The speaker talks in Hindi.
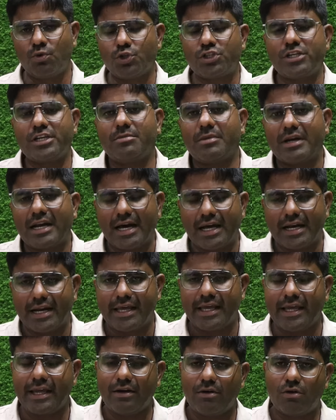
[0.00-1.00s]
खुशी मना
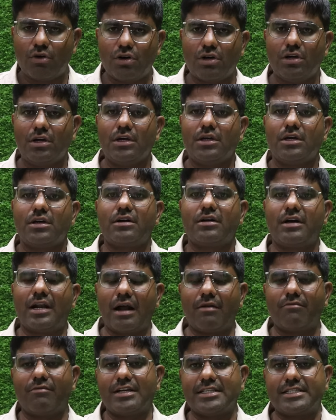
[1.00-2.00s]
रहे हैं और
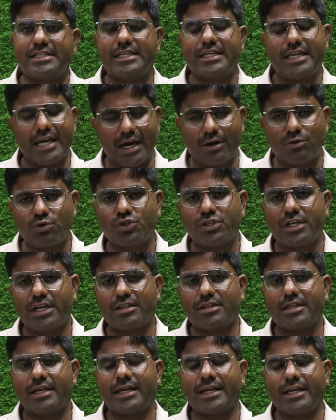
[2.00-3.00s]
ग्रामवासी क्या कुछ
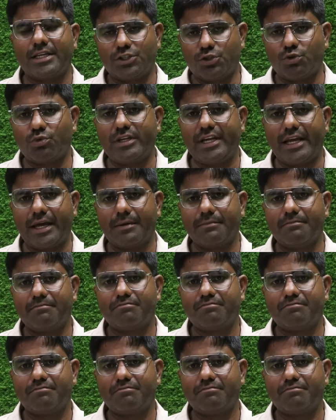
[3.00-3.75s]
कहते हैं सुनिए